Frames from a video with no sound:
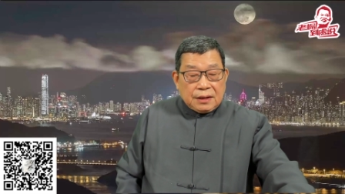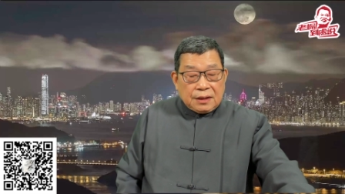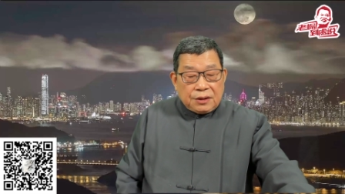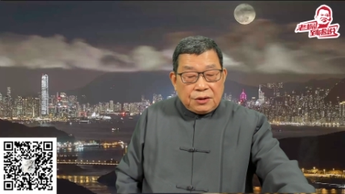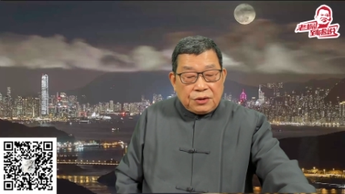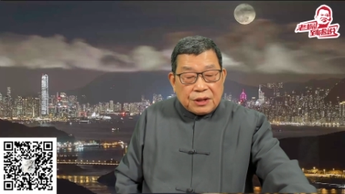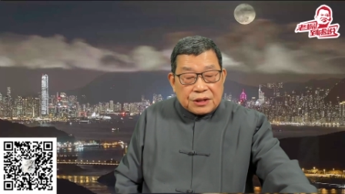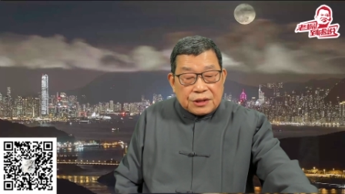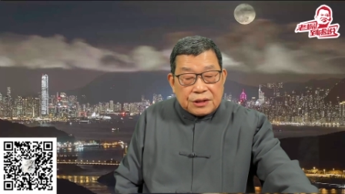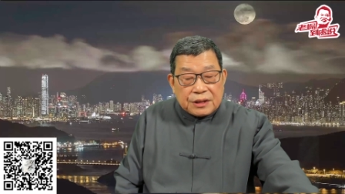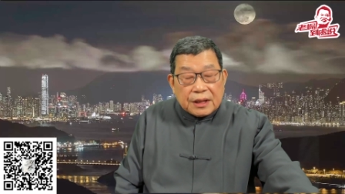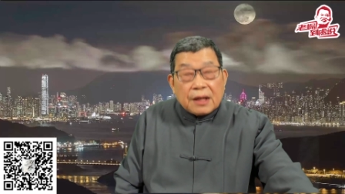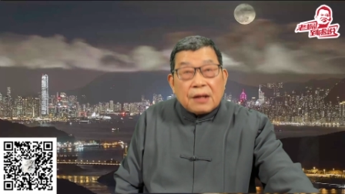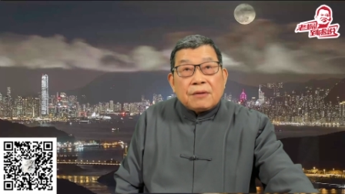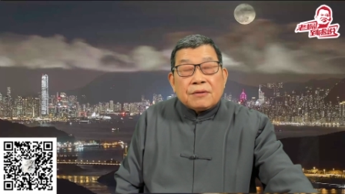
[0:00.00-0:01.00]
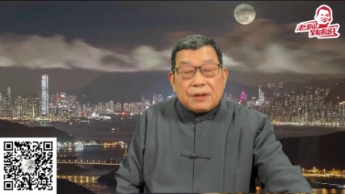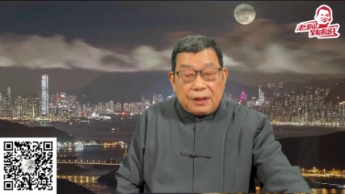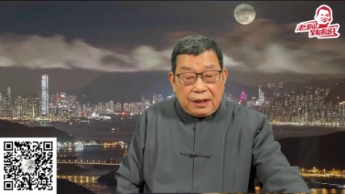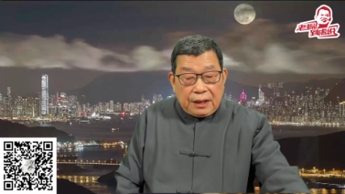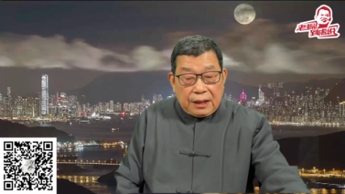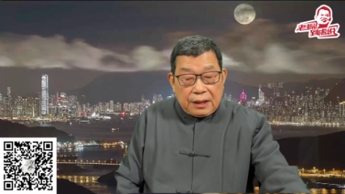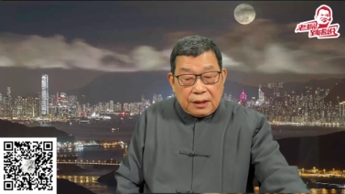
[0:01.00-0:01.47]
一月十七
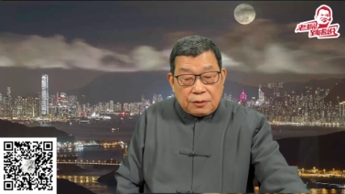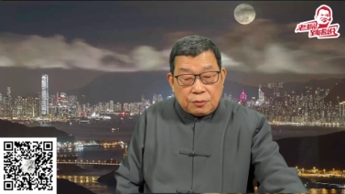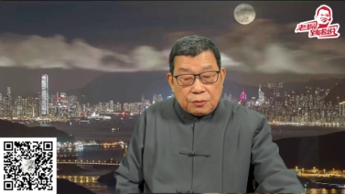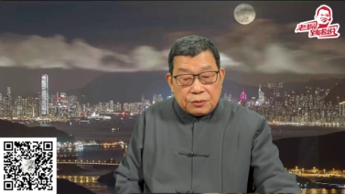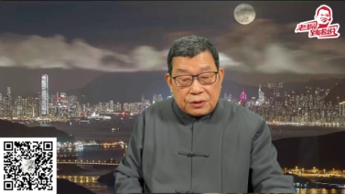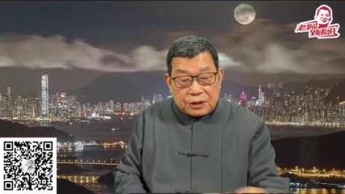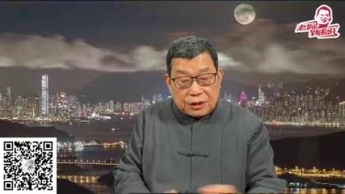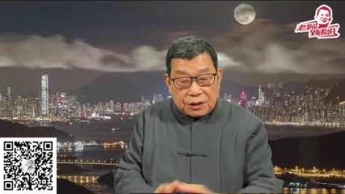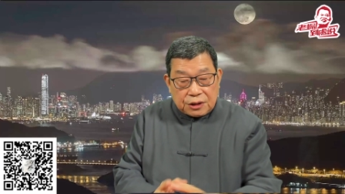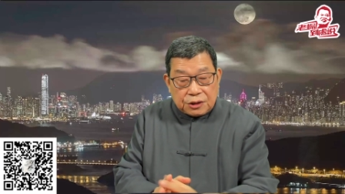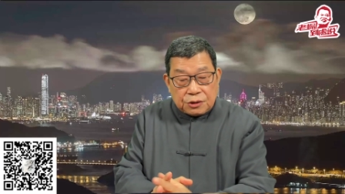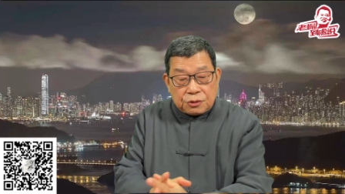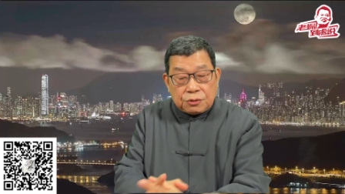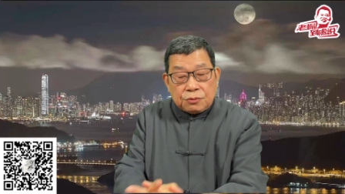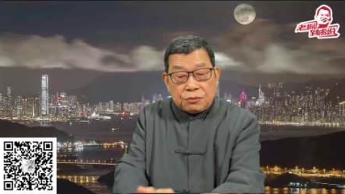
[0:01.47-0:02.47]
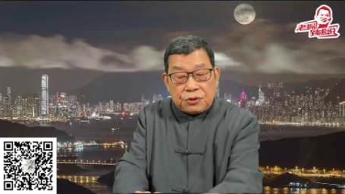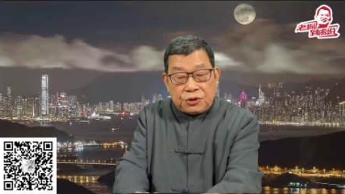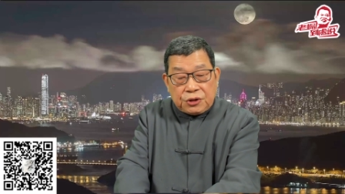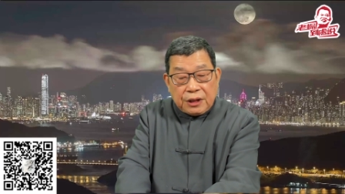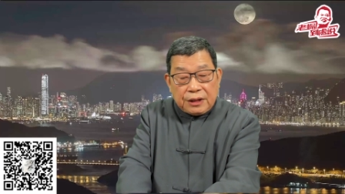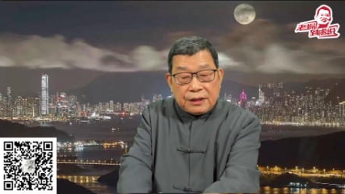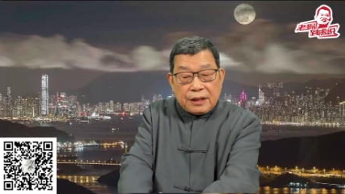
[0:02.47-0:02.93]
号，A 股指数
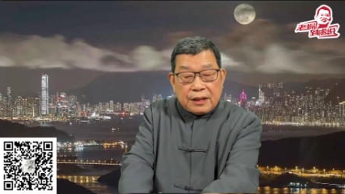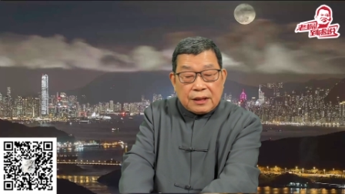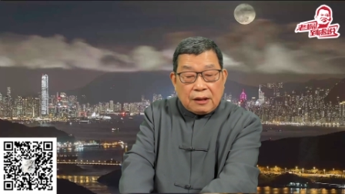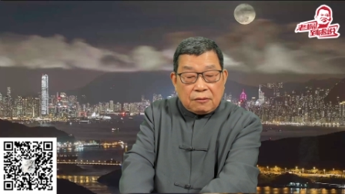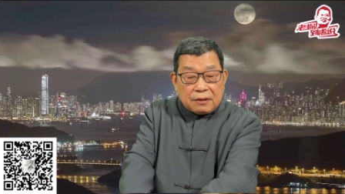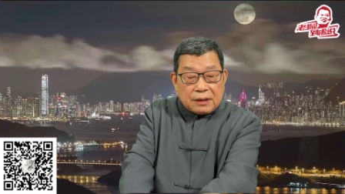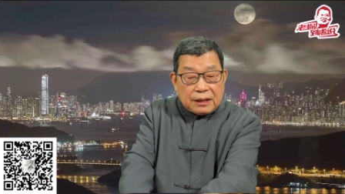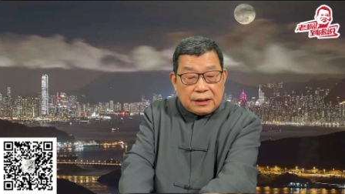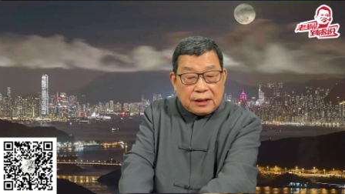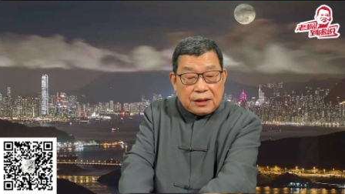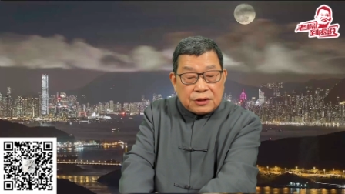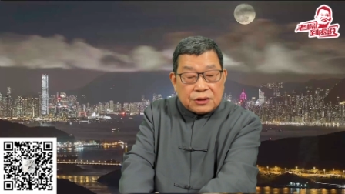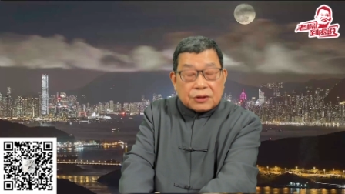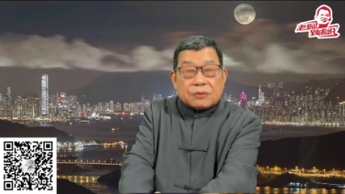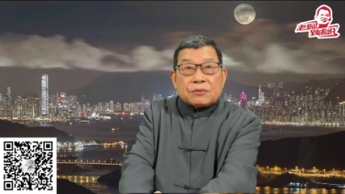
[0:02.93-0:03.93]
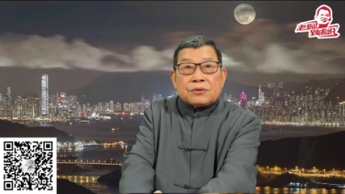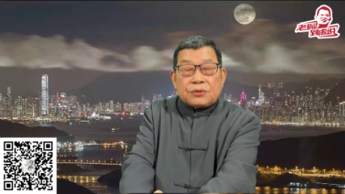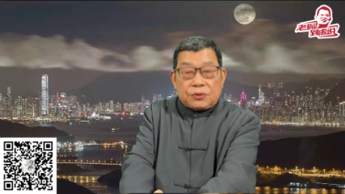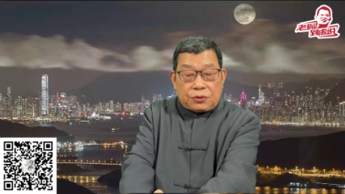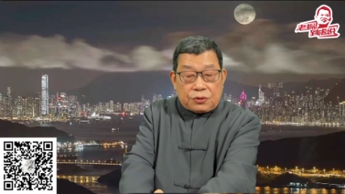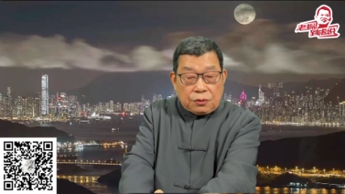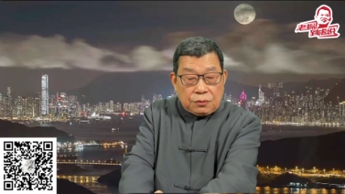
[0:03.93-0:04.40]
前天高开低走，
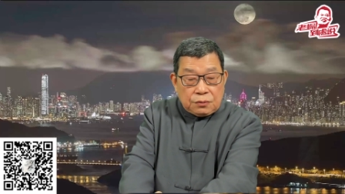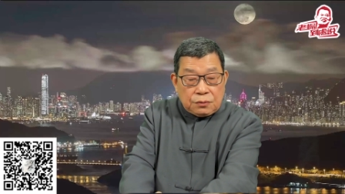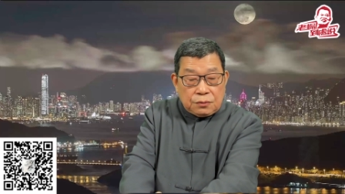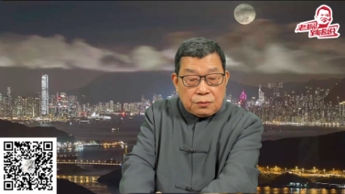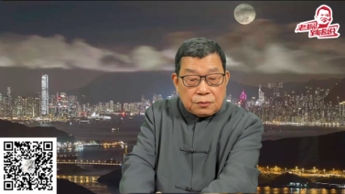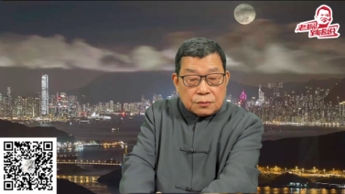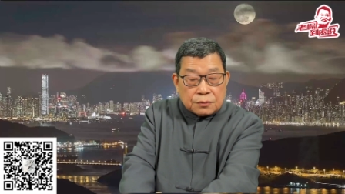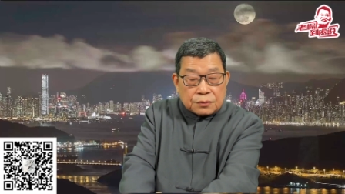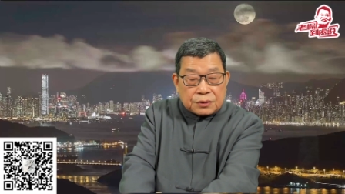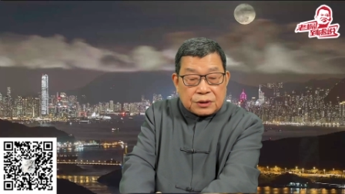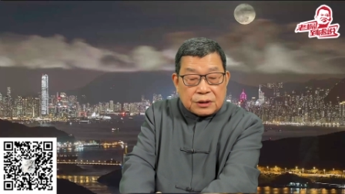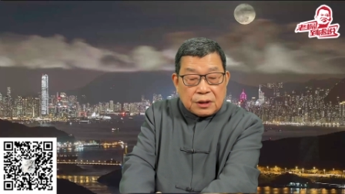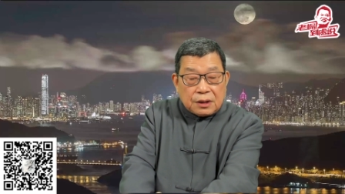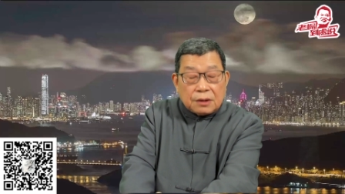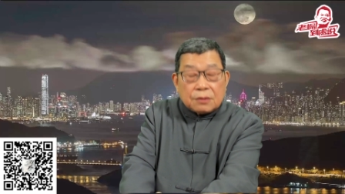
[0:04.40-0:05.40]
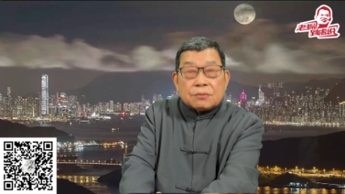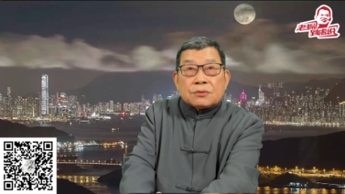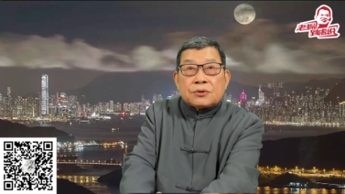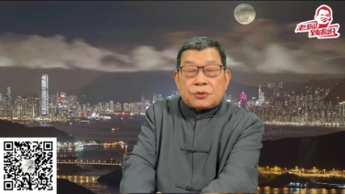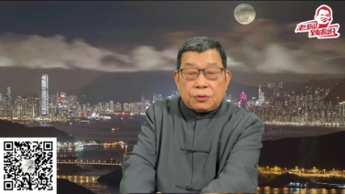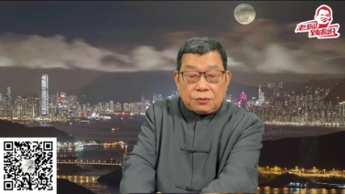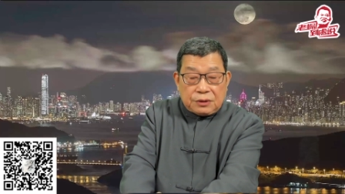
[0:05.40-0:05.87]
中午之
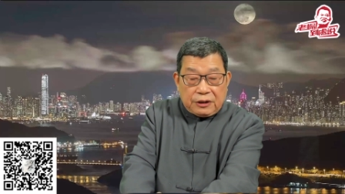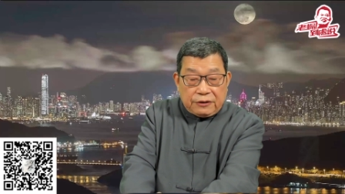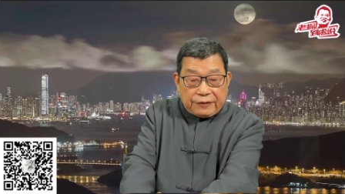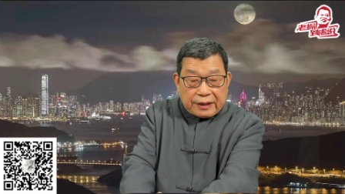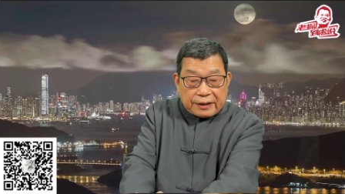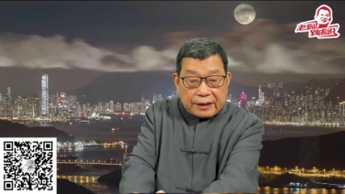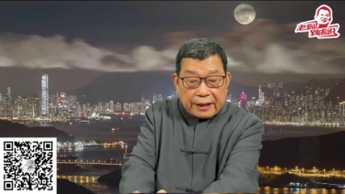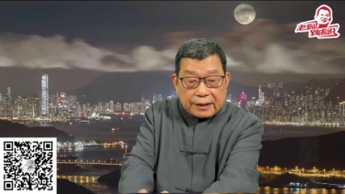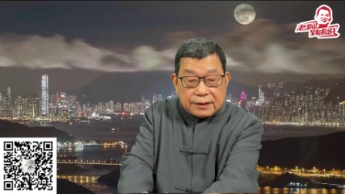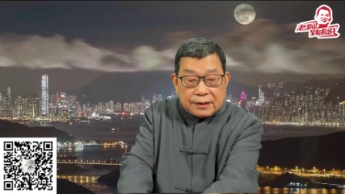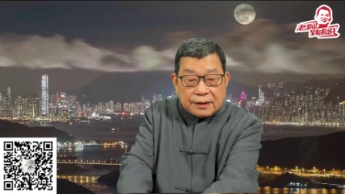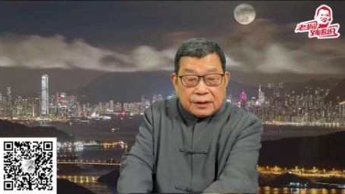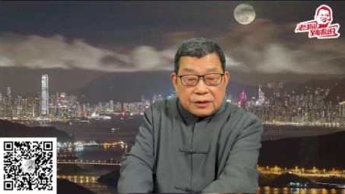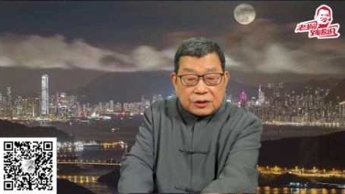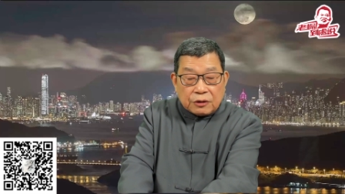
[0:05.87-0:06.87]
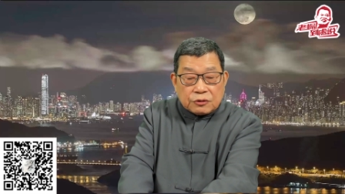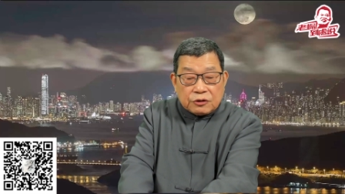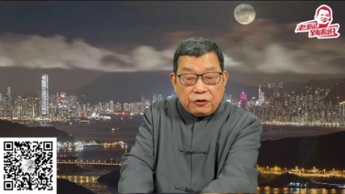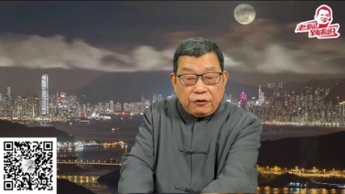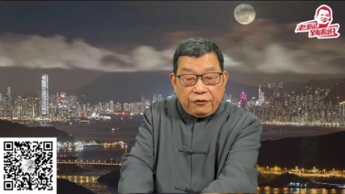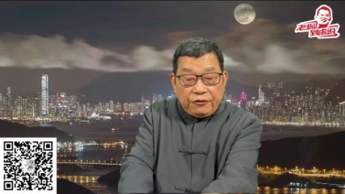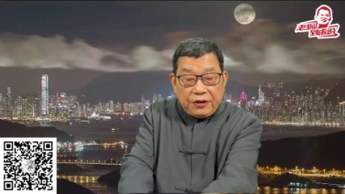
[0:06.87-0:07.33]
后触底反弹，走
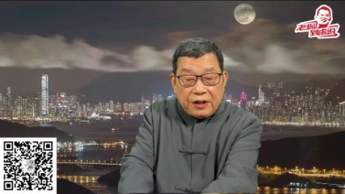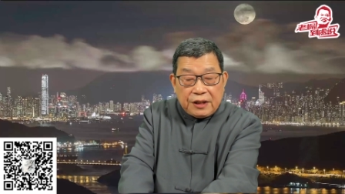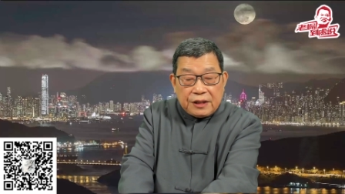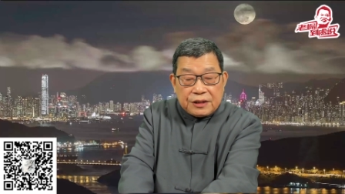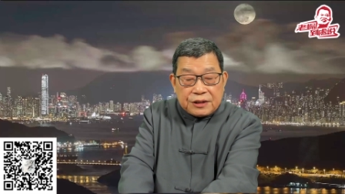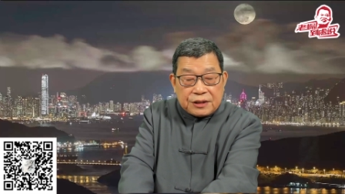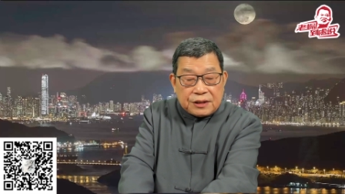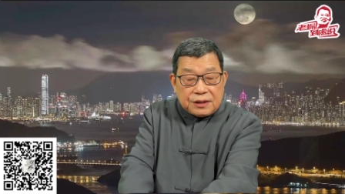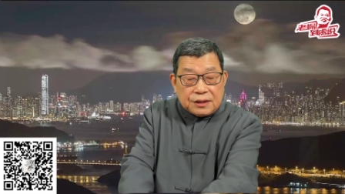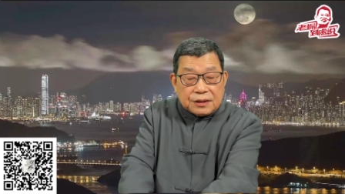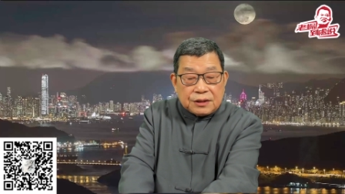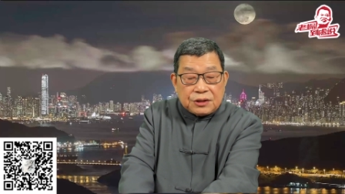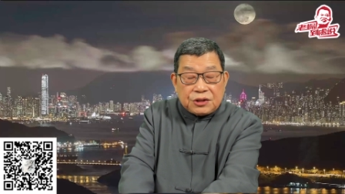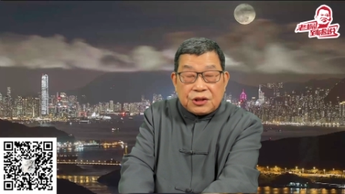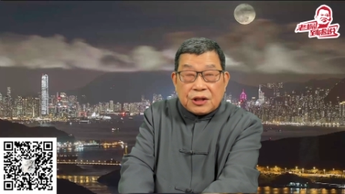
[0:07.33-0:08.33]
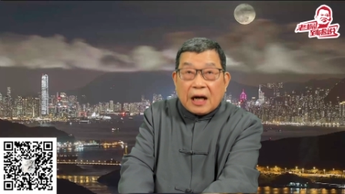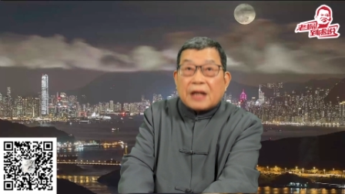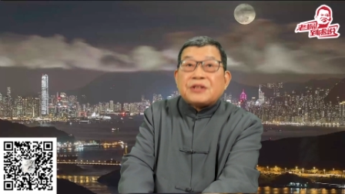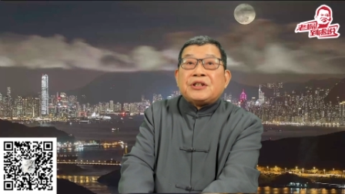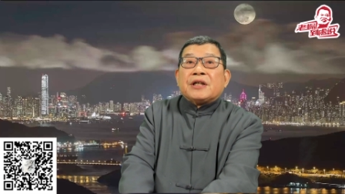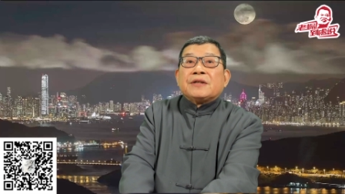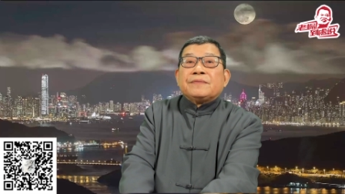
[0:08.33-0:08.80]
出 V 字
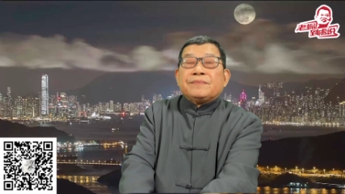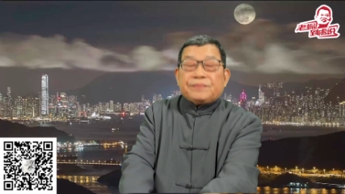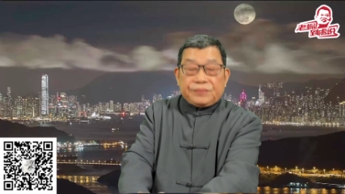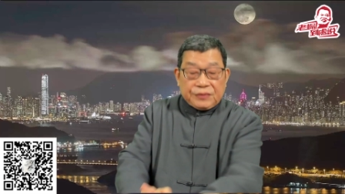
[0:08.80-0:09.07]
行情。